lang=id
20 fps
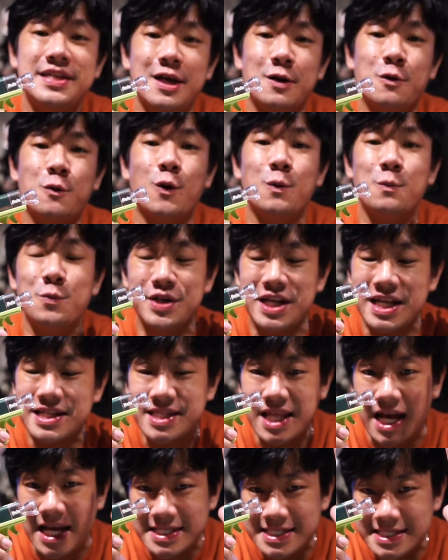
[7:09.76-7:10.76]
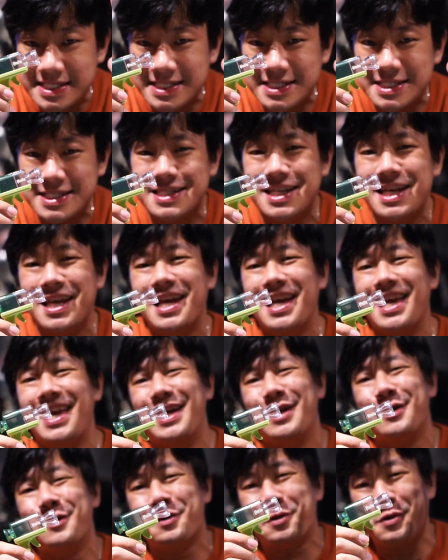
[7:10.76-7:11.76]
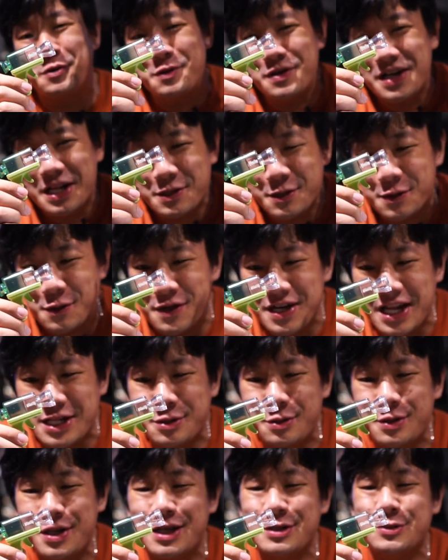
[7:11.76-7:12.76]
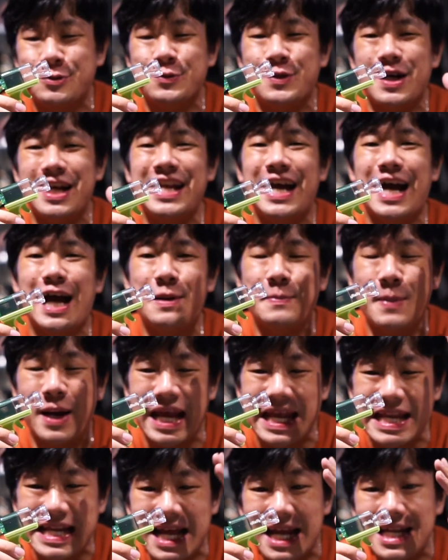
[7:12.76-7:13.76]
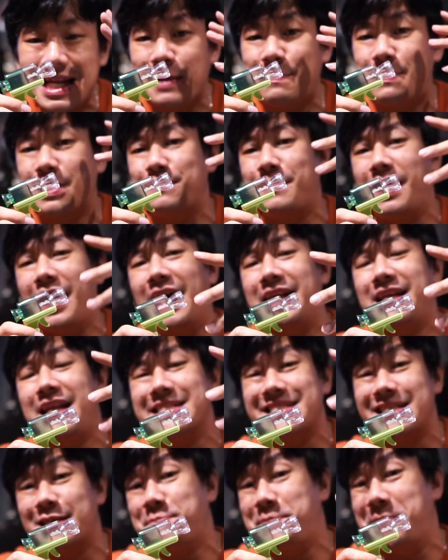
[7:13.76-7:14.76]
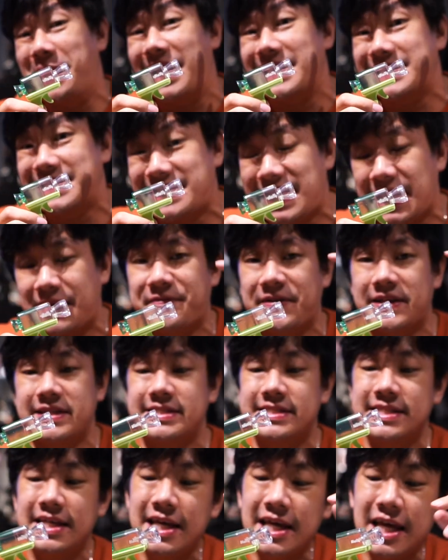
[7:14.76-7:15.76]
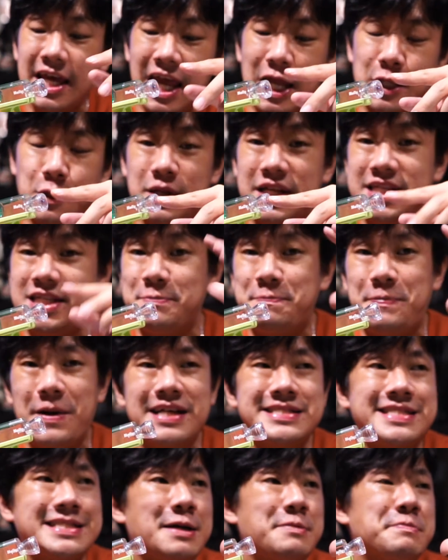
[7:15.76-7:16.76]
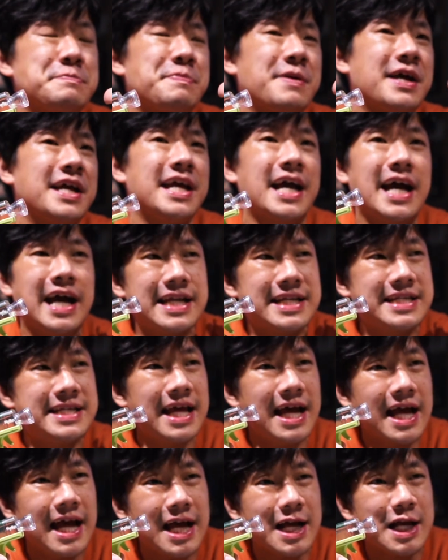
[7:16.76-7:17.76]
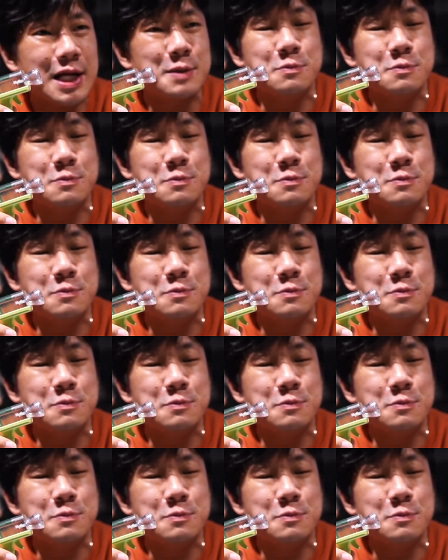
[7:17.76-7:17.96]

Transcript: banyak komunitas ya kolektor-kolektor yang suka dengan mainan yang berbahan dasar plastik friends. Itu di Jepang sampai ada